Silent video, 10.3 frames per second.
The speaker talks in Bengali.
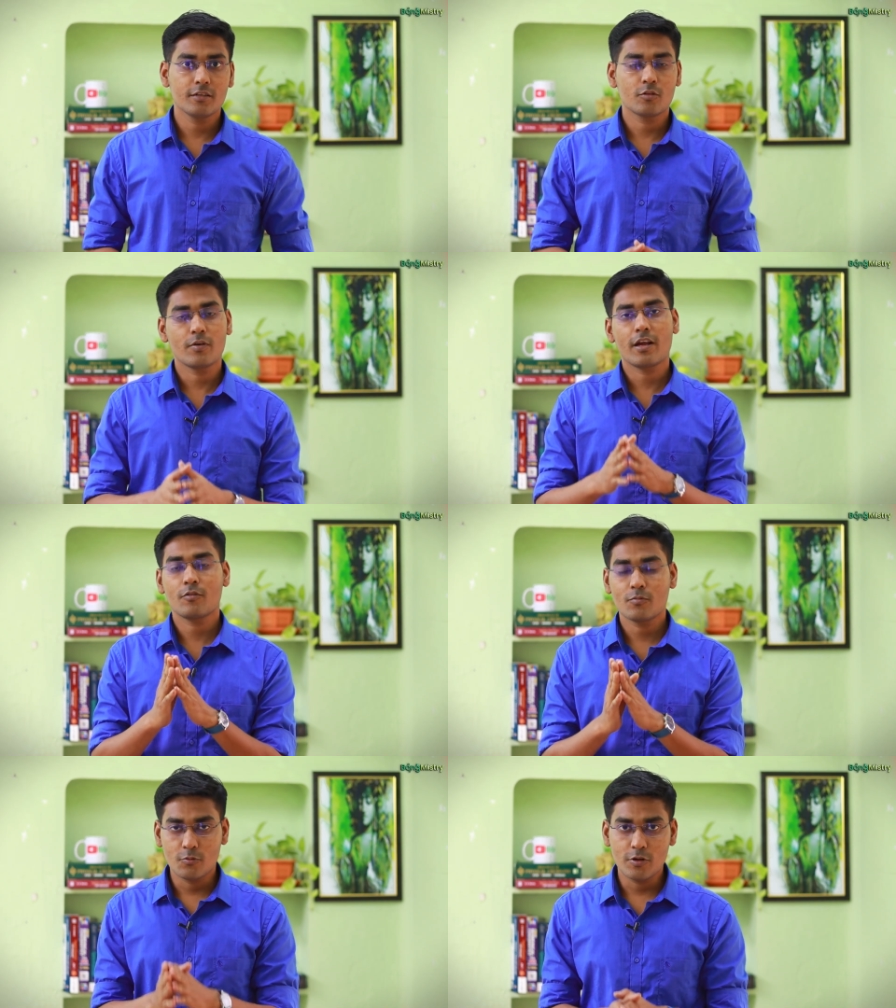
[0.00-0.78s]
তোমার
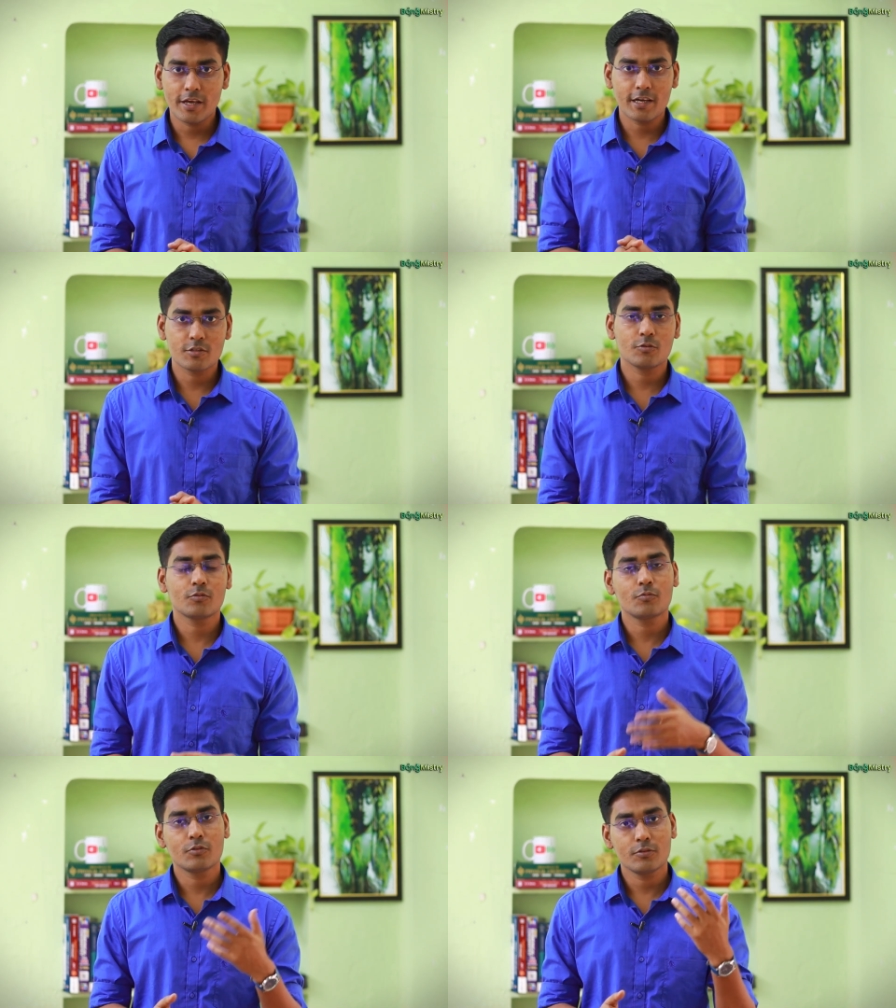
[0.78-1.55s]
এখন ভুলে গেছো
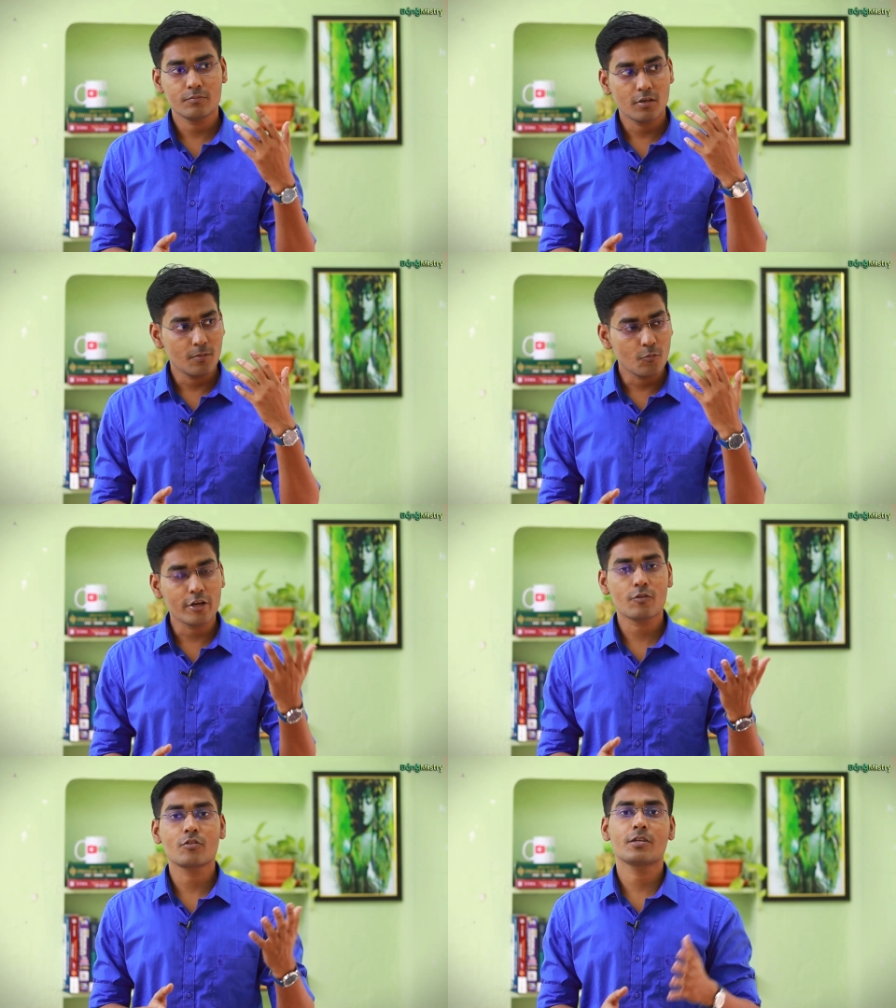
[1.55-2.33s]
তুমি তুমি
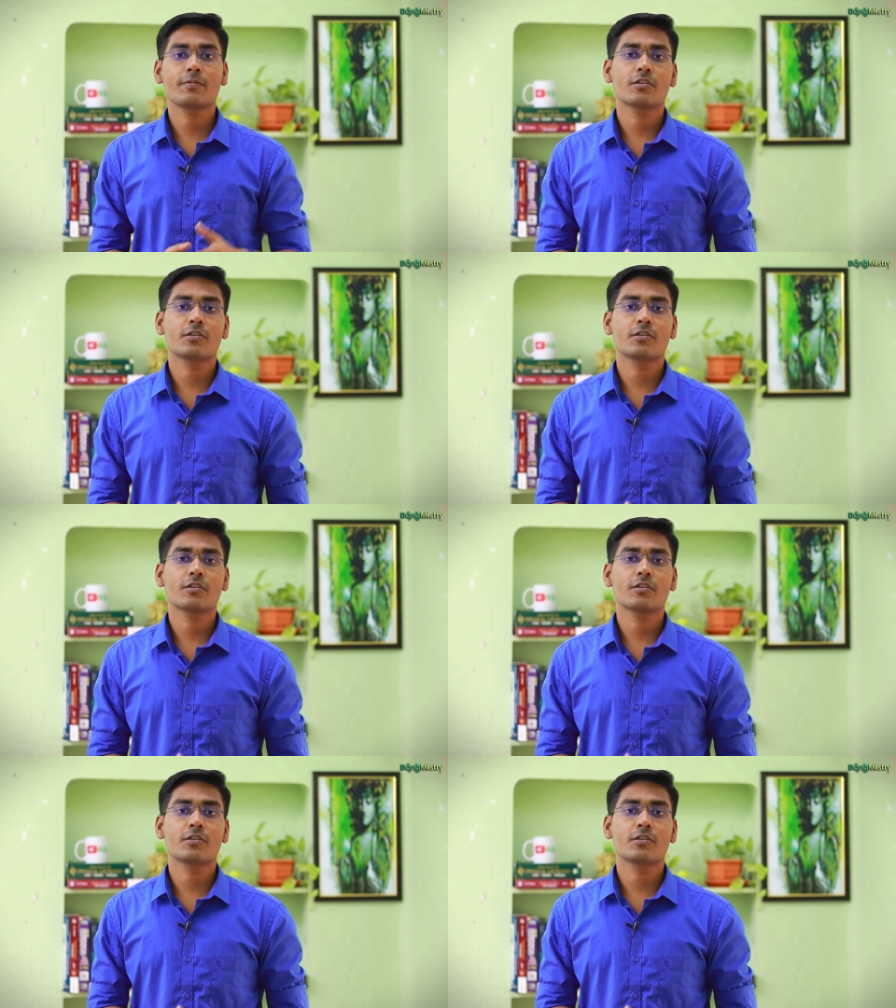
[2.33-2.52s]
মনে করতে